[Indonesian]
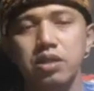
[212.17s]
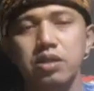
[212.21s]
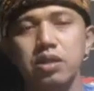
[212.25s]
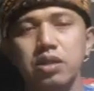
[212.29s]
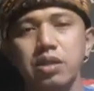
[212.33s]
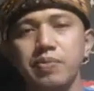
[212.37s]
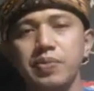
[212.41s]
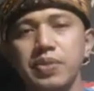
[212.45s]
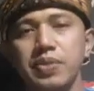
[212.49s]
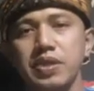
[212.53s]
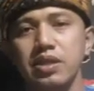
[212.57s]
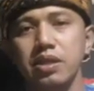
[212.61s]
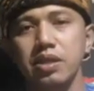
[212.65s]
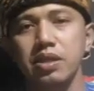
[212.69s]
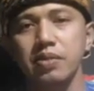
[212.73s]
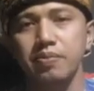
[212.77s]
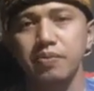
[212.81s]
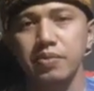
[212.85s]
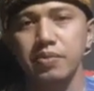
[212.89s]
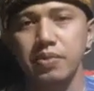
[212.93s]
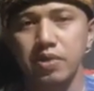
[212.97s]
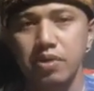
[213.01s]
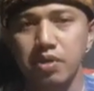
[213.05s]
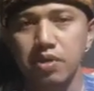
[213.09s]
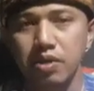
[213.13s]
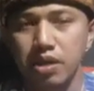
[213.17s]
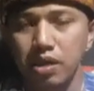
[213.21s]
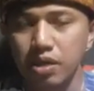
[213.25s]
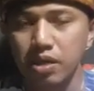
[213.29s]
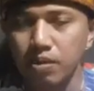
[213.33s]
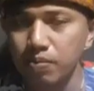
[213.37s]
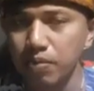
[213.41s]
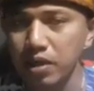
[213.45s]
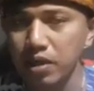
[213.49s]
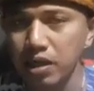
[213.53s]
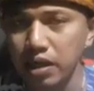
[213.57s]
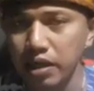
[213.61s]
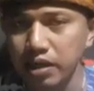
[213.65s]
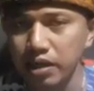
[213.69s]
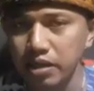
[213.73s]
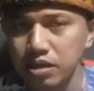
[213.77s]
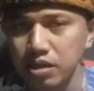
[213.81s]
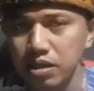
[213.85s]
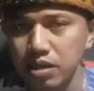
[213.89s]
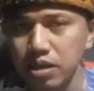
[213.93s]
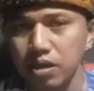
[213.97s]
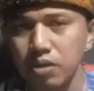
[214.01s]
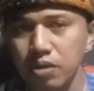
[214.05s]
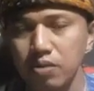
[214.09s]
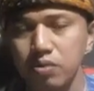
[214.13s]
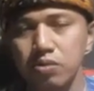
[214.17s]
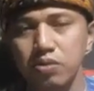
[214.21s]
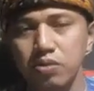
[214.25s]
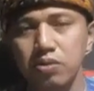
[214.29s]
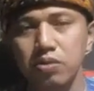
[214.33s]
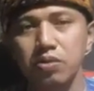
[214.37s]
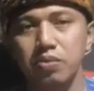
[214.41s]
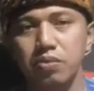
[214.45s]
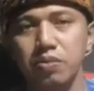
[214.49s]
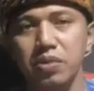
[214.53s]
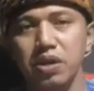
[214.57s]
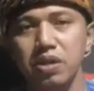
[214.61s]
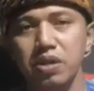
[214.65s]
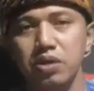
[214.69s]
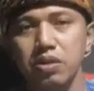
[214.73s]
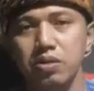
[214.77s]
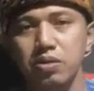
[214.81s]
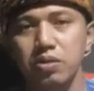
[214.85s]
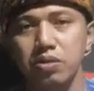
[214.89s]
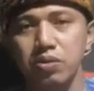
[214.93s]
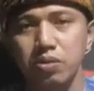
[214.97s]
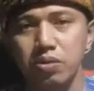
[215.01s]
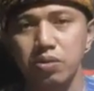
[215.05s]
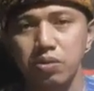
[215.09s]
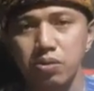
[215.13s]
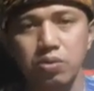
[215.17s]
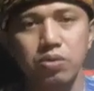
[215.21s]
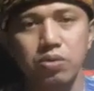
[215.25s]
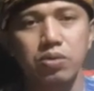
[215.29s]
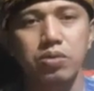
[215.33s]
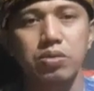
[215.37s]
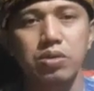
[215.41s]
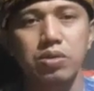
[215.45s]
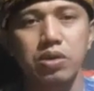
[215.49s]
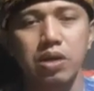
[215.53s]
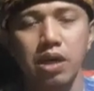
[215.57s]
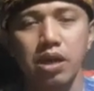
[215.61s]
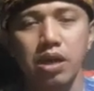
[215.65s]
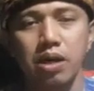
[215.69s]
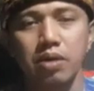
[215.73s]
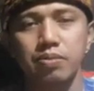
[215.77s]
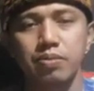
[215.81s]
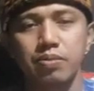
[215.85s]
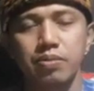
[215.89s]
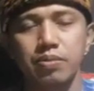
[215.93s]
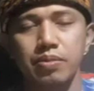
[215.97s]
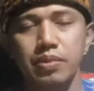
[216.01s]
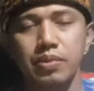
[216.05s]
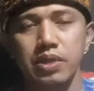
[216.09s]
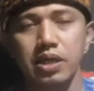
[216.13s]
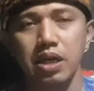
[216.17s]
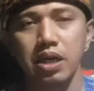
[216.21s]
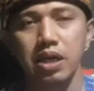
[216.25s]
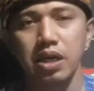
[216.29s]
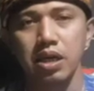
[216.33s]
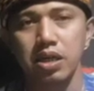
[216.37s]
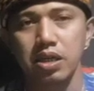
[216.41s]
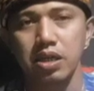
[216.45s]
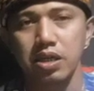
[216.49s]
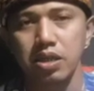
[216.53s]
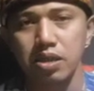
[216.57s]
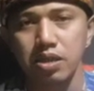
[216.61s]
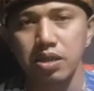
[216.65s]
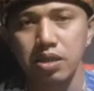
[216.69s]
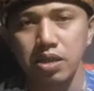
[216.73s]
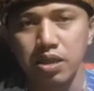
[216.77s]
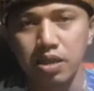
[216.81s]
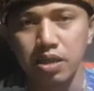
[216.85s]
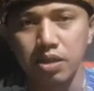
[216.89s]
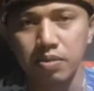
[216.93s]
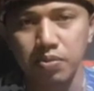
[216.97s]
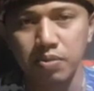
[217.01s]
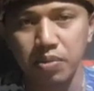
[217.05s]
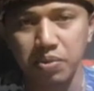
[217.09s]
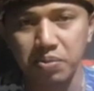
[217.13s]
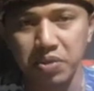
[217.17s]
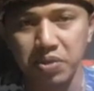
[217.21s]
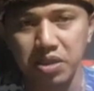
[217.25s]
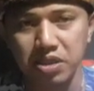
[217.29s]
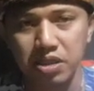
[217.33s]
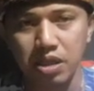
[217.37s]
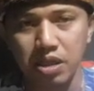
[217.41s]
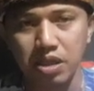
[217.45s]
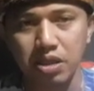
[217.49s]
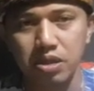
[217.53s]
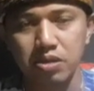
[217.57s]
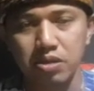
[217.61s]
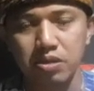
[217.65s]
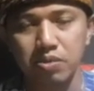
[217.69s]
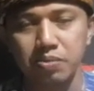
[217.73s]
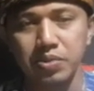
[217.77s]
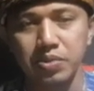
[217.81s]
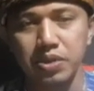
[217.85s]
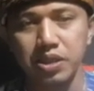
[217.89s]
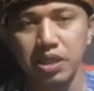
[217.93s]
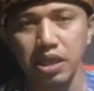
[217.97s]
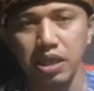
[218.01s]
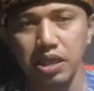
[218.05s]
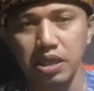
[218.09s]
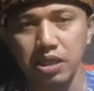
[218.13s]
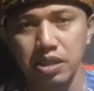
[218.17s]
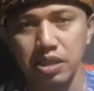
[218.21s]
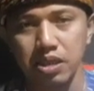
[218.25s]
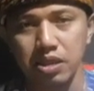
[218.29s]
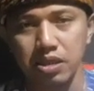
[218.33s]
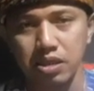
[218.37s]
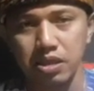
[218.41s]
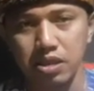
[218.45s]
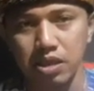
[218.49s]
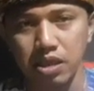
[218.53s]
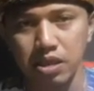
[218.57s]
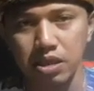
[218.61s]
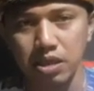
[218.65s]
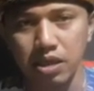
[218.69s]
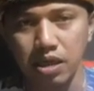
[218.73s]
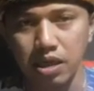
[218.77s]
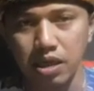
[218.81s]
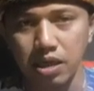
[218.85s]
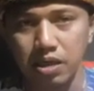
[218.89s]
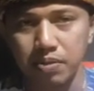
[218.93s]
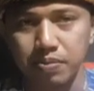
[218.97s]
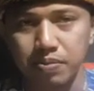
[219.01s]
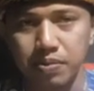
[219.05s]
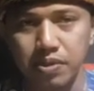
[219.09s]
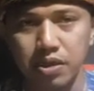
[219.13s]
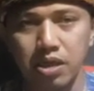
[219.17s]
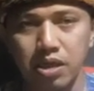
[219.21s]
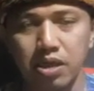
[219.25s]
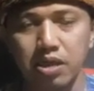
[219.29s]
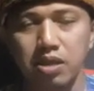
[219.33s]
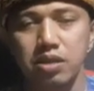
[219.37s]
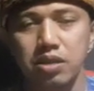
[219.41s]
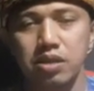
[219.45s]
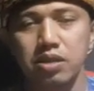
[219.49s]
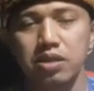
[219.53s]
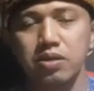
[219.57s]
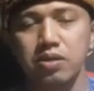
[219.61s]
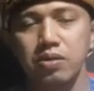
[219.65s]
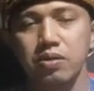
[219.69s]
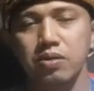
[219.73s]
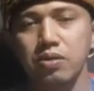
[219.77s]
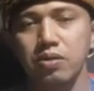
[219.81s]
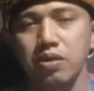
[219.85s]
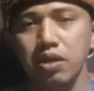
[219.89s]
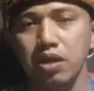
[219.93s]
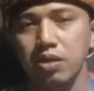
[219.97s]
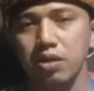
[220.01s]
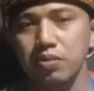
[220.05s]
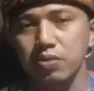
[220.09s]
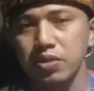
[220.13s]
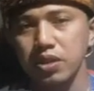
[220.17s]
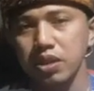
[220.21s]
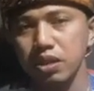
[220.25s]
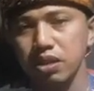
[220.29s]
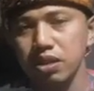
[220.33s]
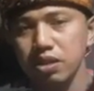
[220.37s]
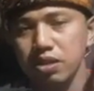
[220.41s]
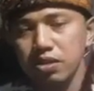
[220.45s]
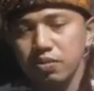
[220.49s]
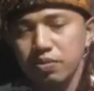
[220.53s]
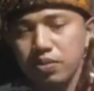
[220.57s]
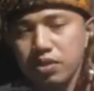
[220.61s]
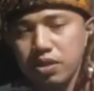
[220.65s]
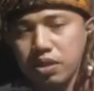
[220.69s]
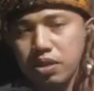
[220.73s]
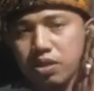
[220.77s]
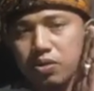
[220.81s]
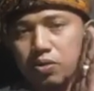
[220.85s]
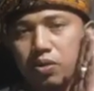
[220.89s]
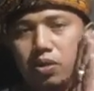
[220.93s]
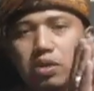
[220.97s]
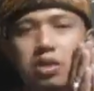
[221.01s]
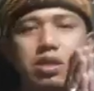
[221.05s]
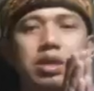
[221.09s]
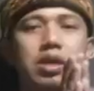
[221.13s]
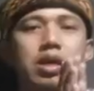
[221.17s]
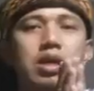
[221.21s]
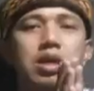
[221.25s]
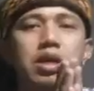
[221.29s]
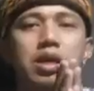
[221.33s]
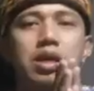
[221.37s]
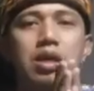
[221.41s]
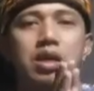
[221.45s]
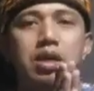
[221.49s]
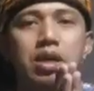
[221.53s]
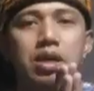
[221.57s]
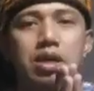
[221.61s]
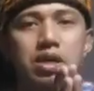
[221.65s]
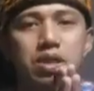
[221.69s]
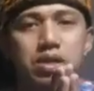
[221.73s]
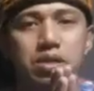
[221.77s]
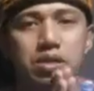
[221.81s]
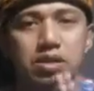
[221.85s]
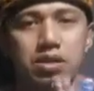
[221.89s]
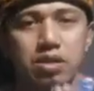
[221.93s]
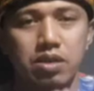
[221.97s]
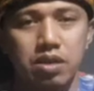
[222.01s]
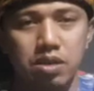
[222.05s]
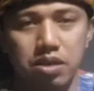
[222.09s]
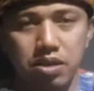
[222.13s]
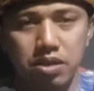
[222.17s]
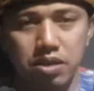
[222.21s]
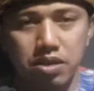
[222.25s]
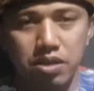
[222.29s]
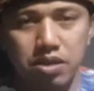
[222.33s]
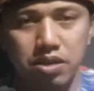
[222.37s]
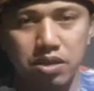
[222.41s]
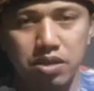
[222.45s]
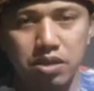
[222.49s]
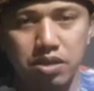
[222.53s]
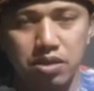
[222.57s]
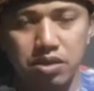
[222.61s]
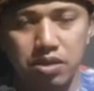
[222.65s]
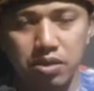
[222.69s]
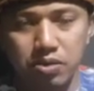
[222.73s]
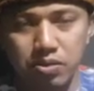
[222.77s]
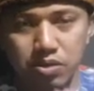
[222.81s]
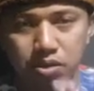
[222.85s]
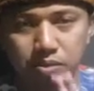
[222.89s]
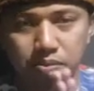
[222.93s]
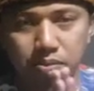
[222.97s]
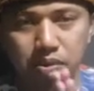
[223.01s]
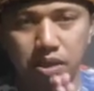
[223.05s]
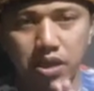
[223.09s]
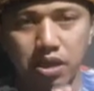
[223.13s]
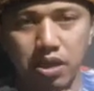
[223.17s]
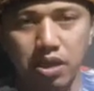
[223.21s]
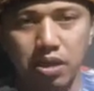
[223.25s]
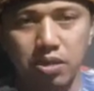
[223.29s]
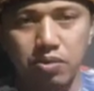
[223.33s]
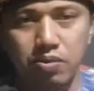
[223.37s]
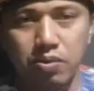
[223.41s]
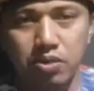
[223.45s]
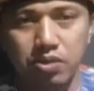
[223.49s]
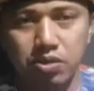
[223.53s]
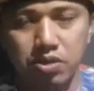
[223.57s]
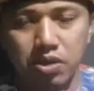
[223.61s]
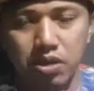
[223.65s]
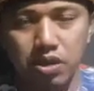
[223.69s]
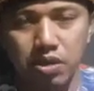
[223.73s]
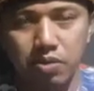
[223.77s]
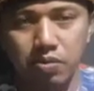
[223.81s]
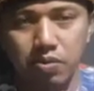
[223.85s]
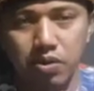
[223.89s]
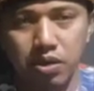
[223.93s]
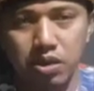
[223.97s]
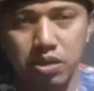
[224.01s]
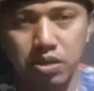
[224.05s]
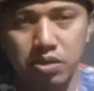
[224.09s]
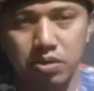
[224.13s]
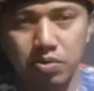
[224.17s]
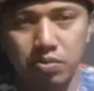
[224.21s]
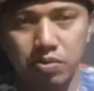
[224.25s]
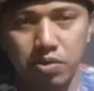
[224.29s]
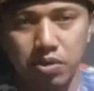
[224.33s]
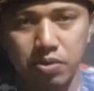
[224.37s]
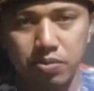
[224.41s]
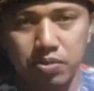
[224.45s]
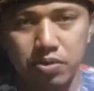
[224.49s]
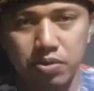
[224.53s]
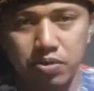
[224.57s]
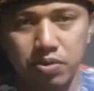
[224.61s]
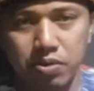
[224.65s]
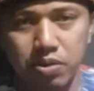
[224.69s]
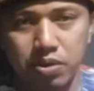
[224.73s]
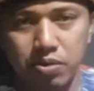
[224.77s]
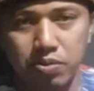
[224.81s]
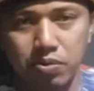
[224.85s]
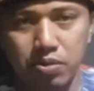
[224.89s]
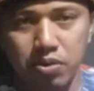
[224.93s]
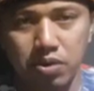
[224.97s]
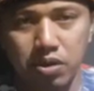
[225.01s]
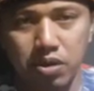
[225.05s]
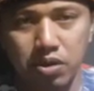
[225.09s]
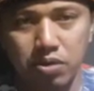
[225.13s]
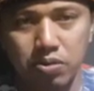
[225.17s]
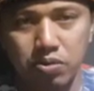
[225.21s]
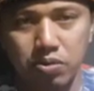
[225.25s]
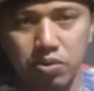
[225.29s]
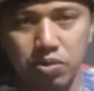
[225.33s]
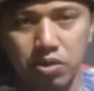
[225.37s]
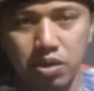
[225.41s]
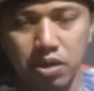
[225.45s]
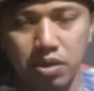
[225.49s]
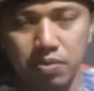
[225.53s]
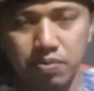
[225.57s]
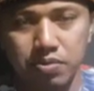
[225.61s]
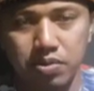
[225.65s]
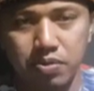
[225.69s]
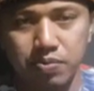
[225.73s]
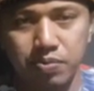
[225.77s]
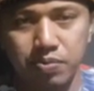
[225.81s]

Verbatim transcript: resep-resep uh, herbal lainnya untuk para sedulurku dalam menangani permasalahan atau penyakit yang sedang dihadapi ya. Kurang lebihnya seperti itu aja. Uh, saya ucapkan wassalamualaikum warahmatullahi wabarakatuh. Salam